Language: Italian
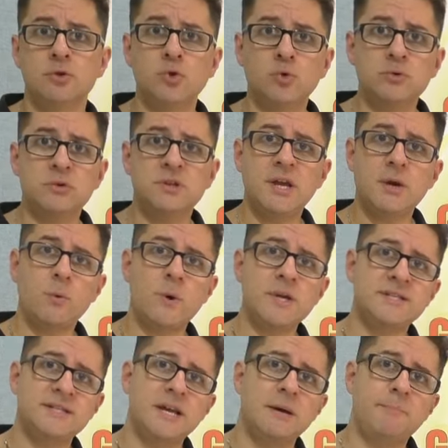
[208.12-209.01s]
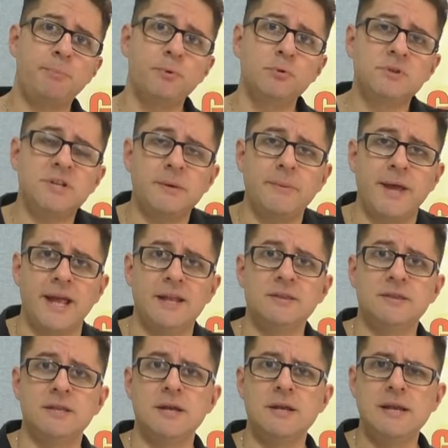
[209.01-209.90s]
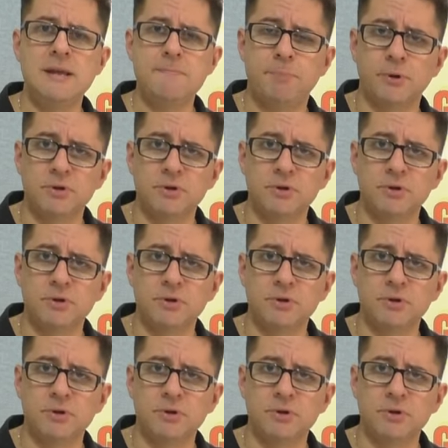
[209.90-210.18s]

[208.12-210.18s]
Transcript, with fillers: Tutti questi appuntamenti li